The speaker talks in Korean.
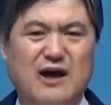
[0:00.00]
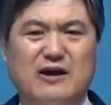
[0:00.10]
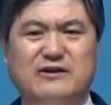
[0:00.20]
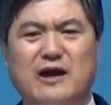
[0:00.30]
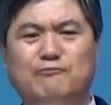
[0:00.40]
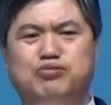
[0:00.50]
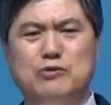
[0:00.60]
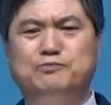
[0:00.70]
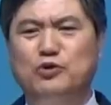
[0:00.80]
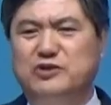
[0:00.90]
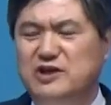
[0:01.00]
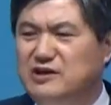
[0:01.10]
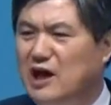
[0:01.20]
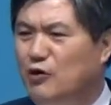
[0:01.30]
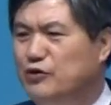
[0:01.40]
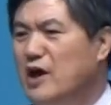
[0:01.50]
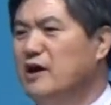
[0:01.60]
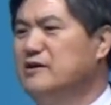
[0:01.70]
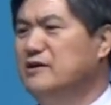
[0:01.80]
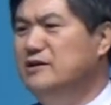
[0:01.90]
그냥 푹푹 튀어나온
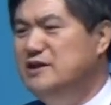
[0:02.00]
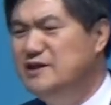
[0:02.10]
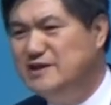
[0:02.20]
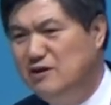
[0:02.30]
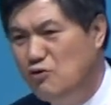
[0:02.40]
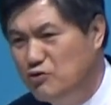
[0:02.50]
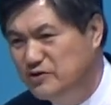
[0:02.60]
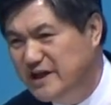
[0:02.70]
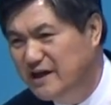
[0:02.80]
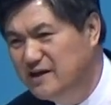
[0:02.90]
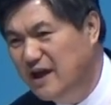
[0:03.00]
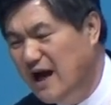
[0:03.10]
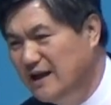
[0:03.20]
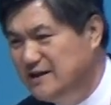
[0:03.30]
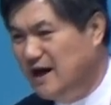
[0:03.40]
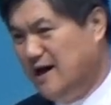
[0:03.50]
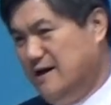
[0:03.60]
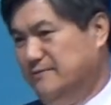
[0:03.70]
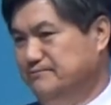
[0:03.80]
그런 이상옥으로 사는 게 아니라